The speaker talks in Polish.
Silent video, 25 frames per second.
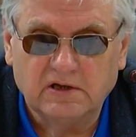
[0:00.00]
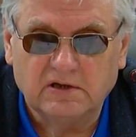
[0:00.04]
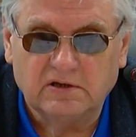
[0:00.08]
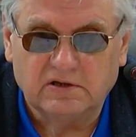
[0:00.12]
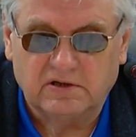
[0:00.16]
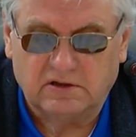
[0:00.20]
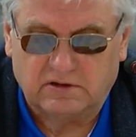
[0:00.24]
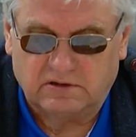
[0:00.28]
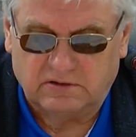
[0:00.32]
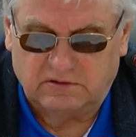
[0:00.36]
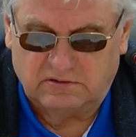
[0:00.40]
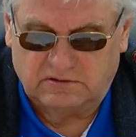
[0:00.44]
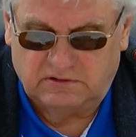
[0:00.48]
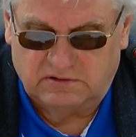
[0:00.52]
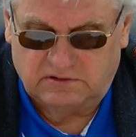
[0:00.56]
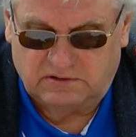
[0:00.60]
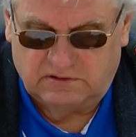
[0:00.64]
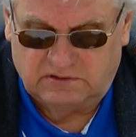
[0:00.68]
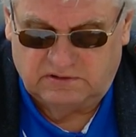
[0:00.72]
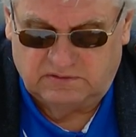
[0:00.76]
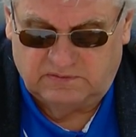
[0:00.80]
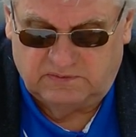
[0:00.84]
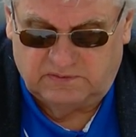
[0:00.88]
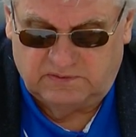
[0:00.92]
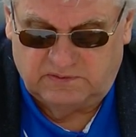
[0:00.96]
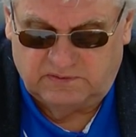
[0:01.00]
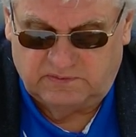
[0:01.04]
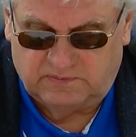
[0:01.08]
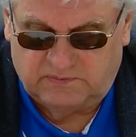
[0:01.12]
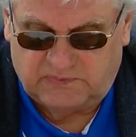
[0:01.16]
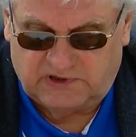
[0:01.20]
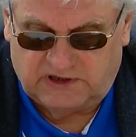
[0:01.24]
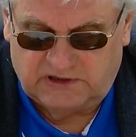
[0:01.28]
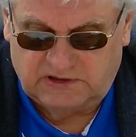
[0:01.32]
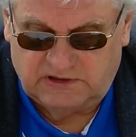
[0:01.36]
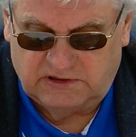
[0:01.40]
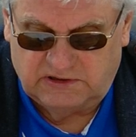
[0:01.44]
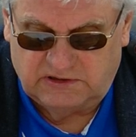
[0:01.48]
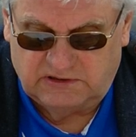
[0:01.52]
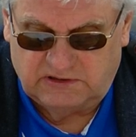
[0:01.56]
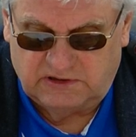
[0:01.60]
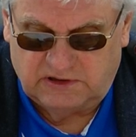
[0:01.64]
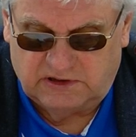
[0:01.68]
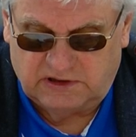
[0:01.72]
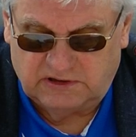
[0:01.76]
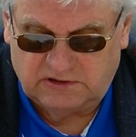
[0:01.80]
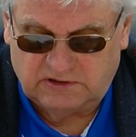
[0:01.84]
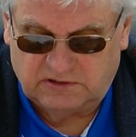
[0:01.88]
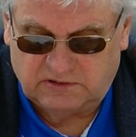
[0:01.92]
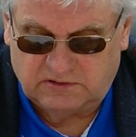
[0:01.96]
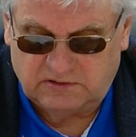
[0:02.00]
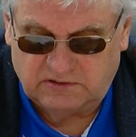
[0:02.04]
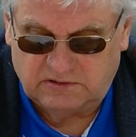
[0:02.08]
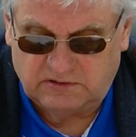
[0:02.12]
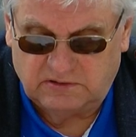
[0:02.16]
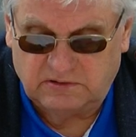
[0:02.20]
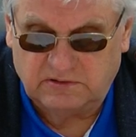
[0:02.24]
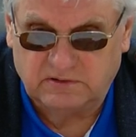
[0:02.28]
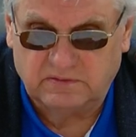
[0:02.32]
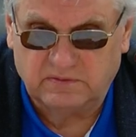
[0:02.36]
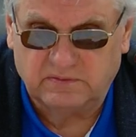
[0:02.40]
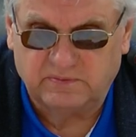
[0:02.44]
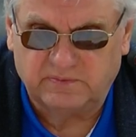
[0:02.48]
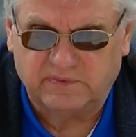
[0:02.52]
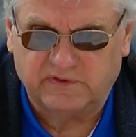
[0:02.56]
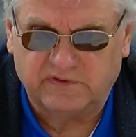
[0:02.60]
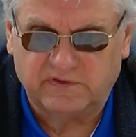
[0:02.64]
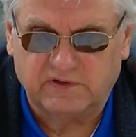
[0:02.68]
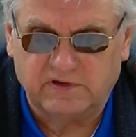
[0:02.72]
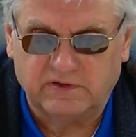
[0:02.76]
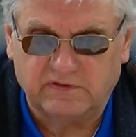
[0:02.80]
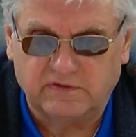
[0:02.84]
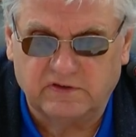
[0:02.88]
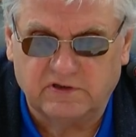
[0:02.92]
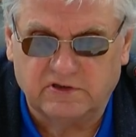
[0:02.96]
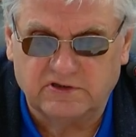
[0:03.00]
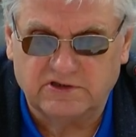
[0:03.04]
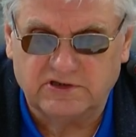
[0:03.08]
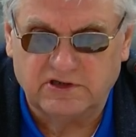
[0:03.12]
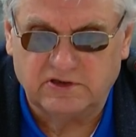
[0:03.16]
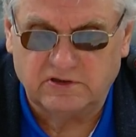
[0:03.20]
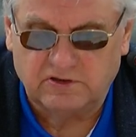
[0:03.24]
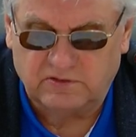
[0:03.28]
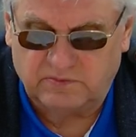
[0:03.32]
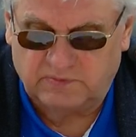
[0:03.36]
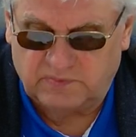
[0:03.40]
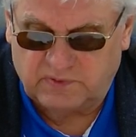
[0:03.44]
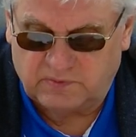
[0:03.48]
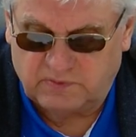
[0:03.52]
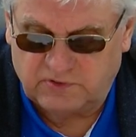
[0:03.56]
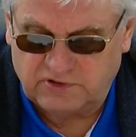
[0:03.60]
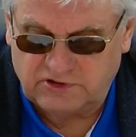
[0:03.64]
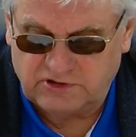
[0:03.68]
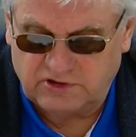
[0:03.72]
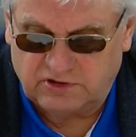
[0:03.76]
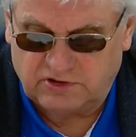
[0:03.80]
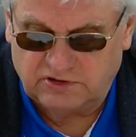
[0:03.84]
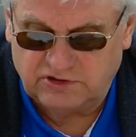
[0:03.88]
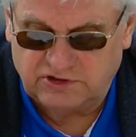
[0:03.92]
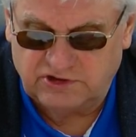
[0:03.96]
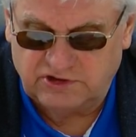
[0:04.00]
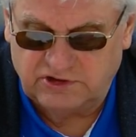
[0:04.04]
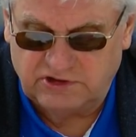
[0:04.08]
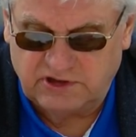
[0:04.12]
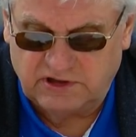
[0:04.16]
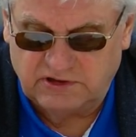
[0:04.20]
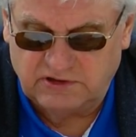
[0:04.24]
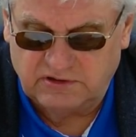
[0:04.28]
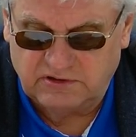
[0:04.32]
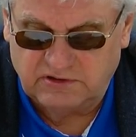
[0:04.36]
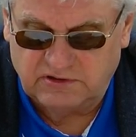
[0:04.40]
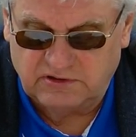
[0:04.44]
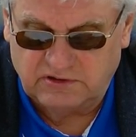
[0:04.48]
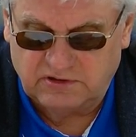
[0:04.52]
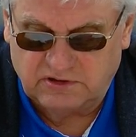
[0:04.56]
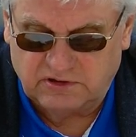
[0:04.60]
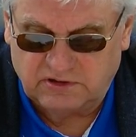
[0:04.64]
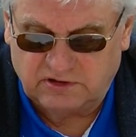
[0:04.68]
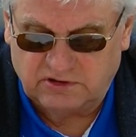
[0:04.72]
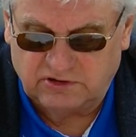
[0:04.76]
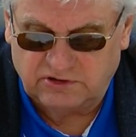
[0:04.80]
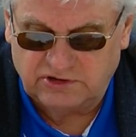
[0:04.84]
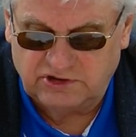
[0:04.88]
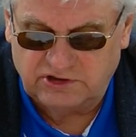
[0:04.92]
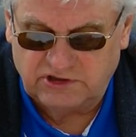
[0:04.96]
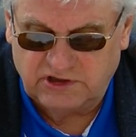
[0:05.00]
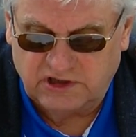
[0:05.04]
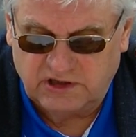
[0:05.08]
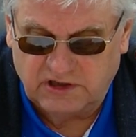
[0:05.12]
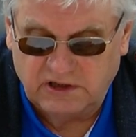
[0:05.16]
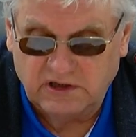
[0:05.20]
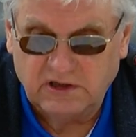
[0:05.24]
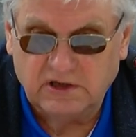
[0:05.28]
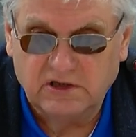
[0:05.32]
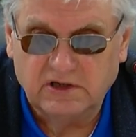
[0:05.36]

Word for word: to y, pani dyrektor y, Powiatowego Centrum Pomocy y, Rodzinie, Rodzinie